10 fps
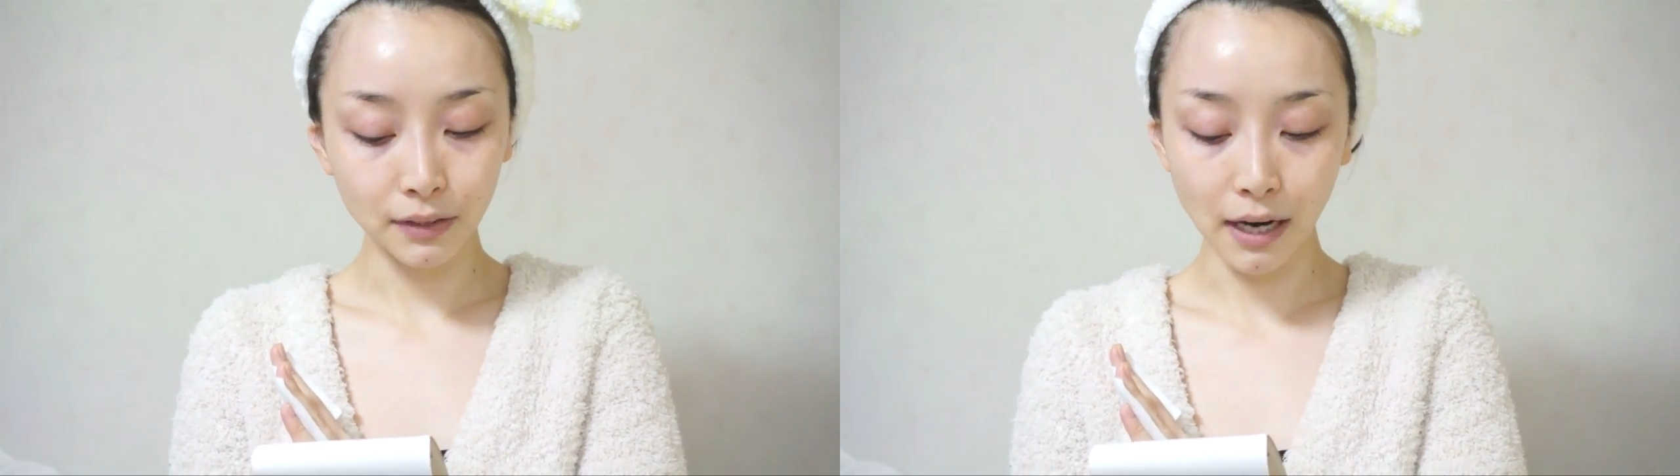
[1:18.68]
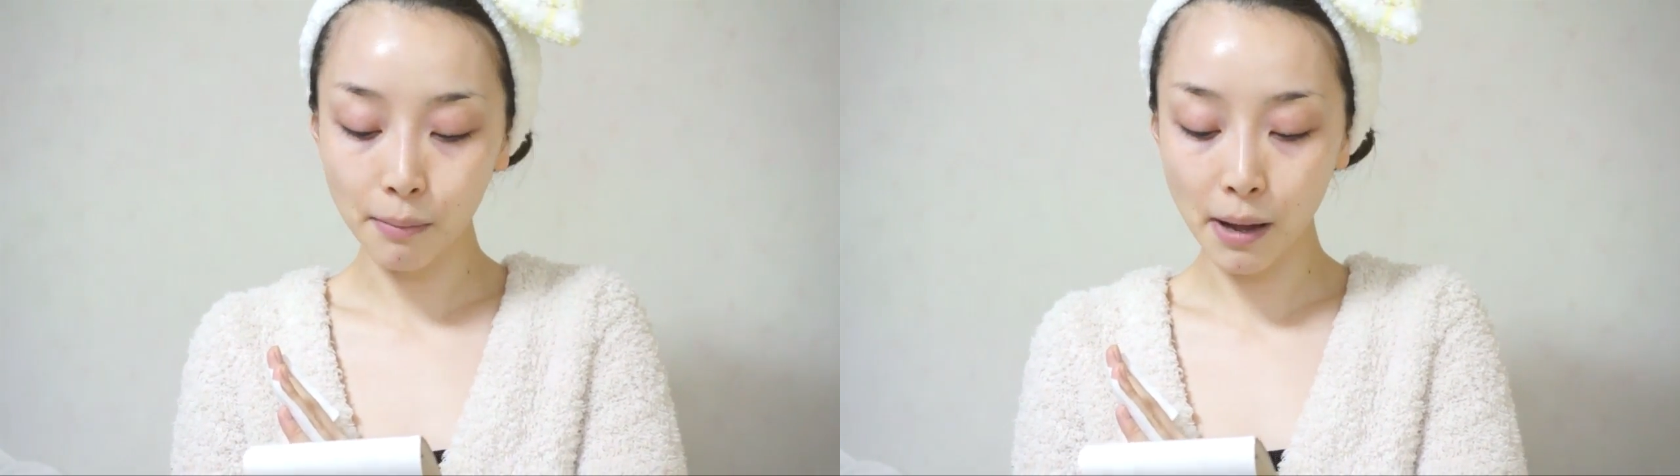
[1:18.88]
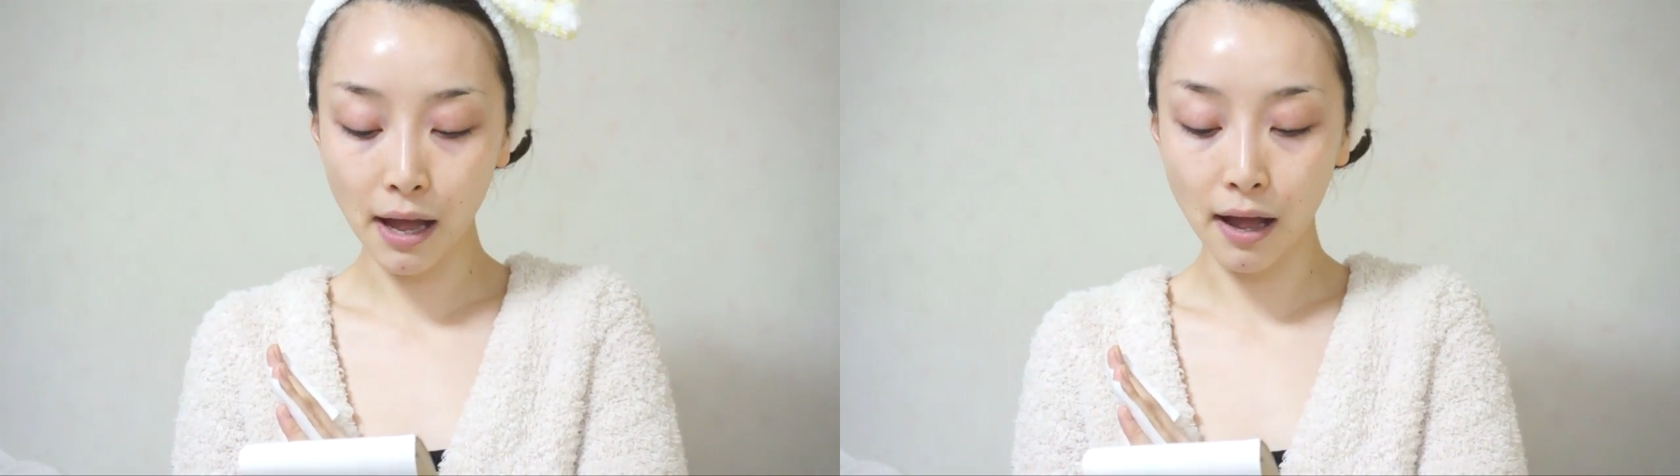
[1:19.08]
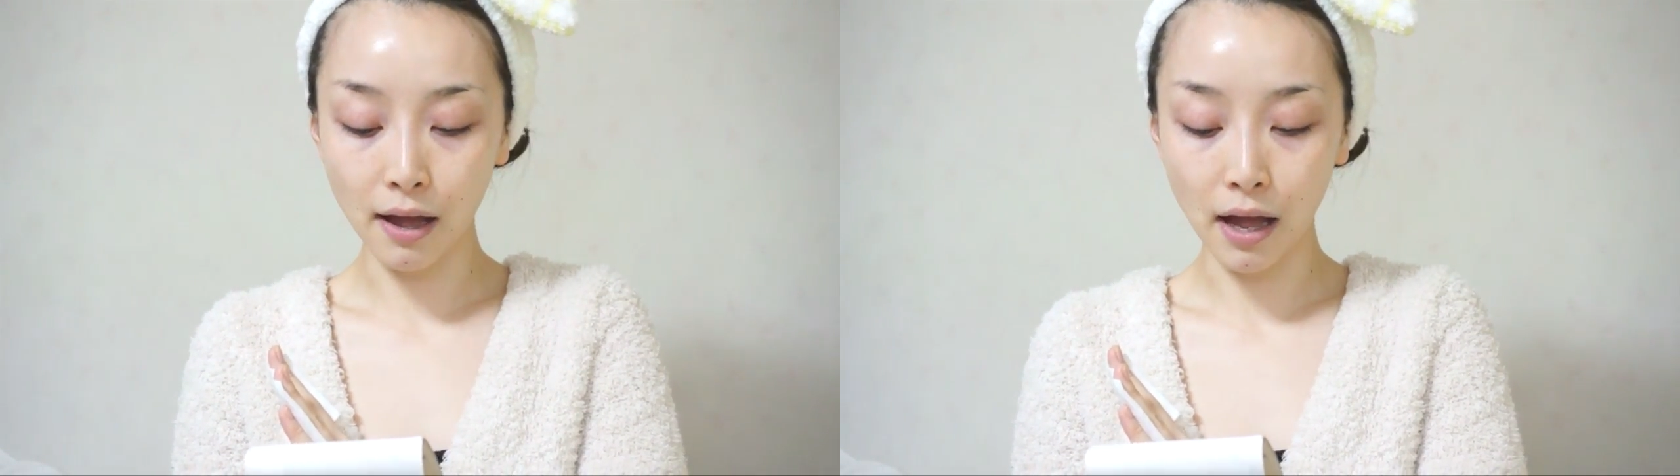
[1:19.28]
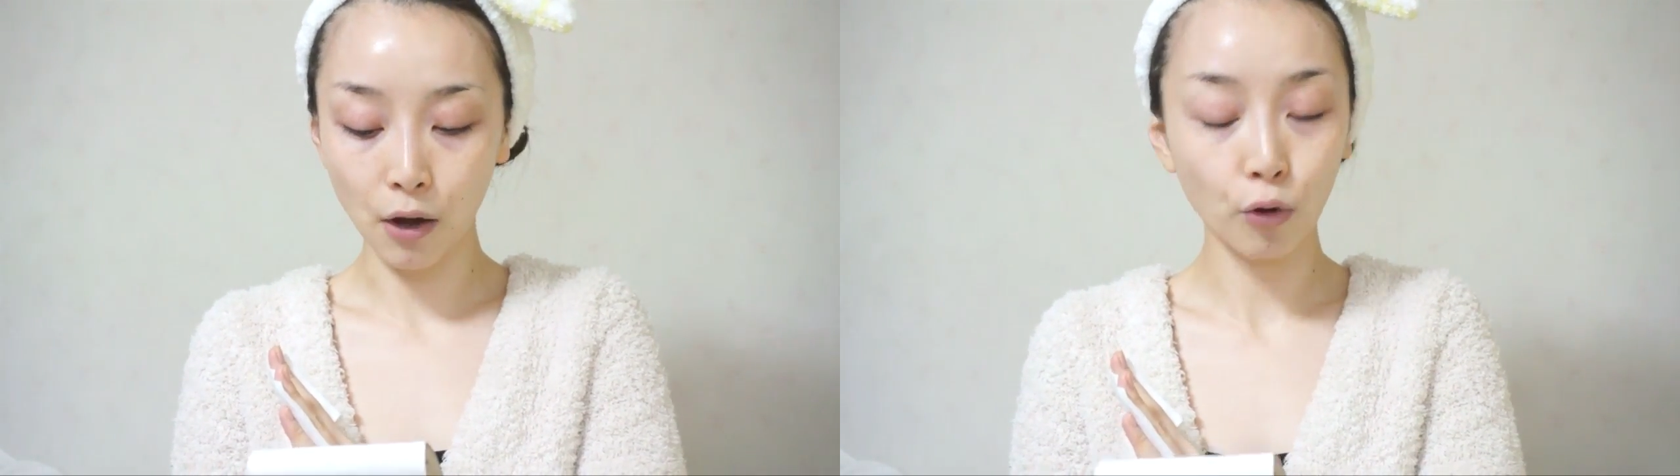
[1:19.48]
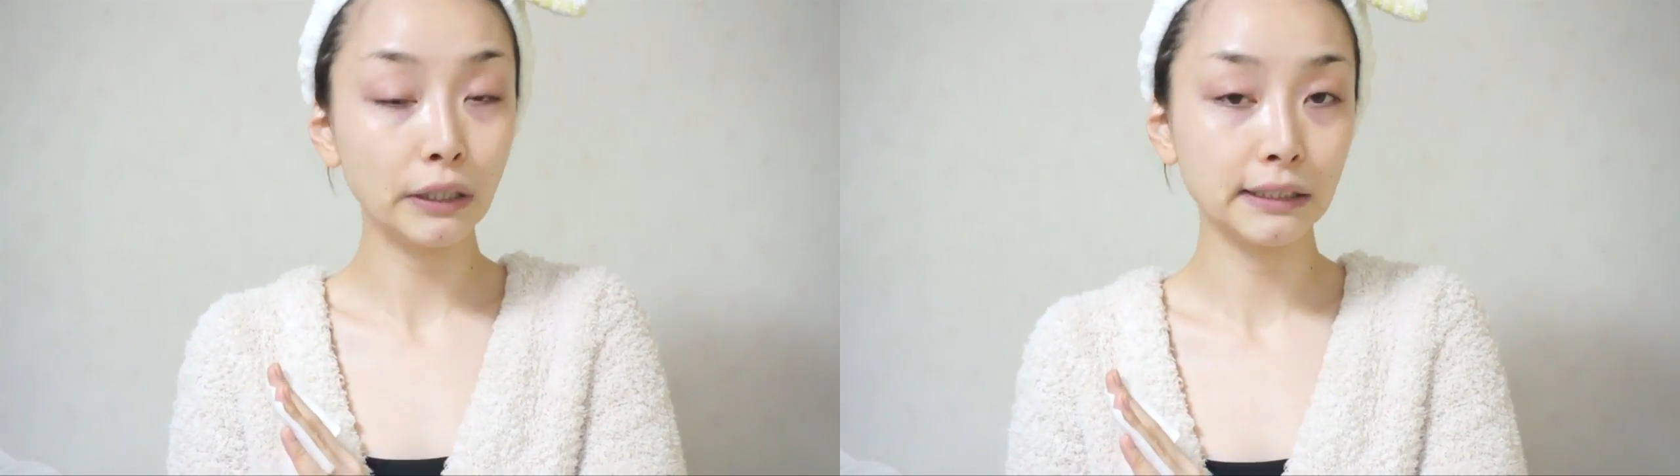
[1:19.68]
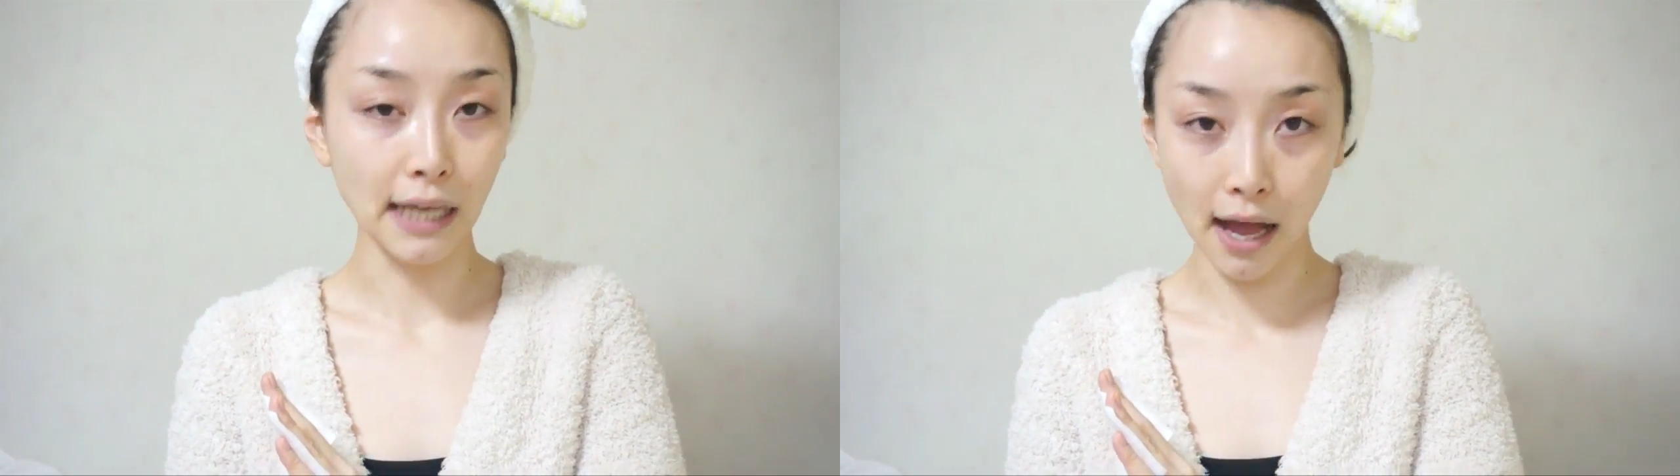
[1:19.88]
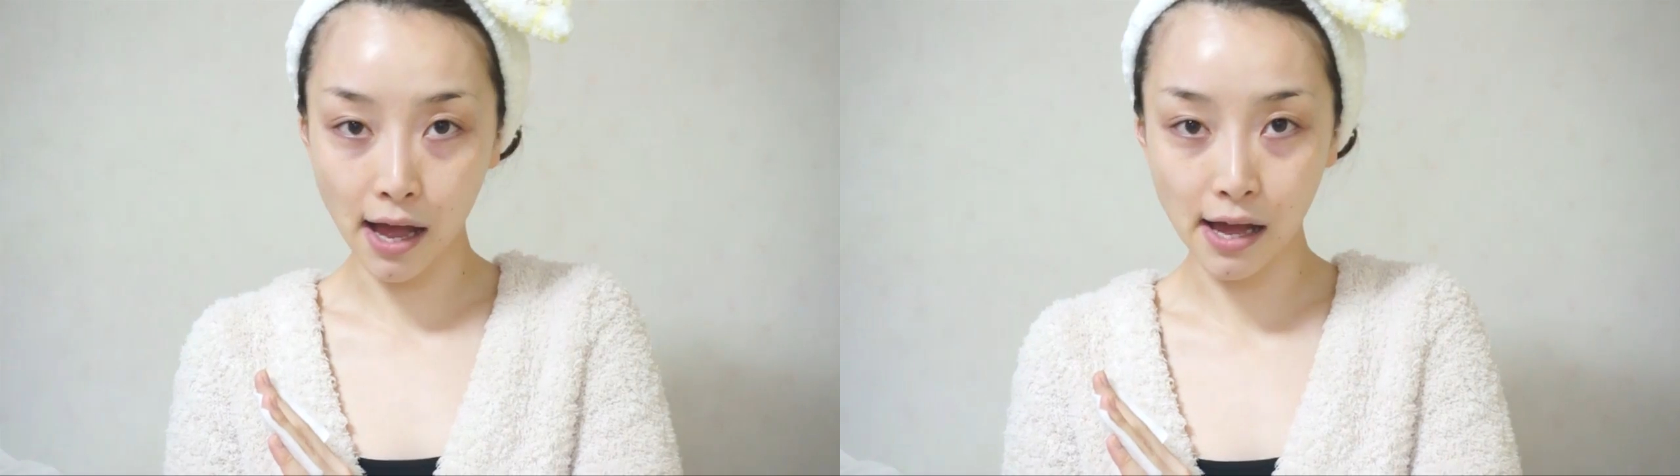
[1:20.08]
ラバー葵
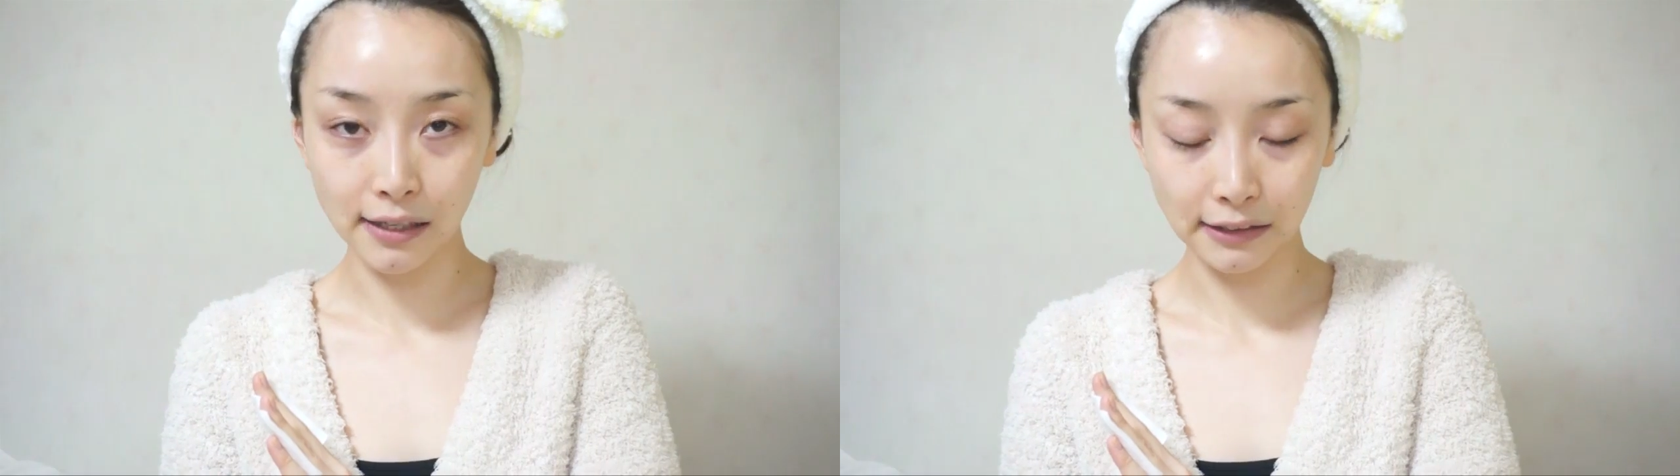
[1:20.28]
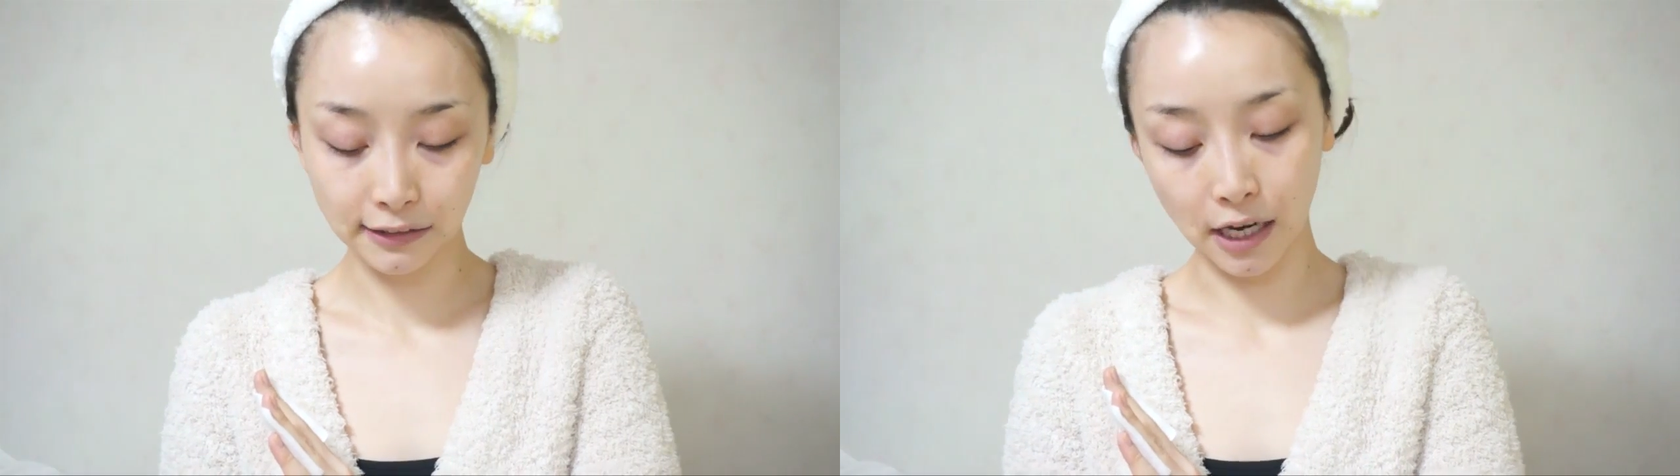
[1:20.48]
さん。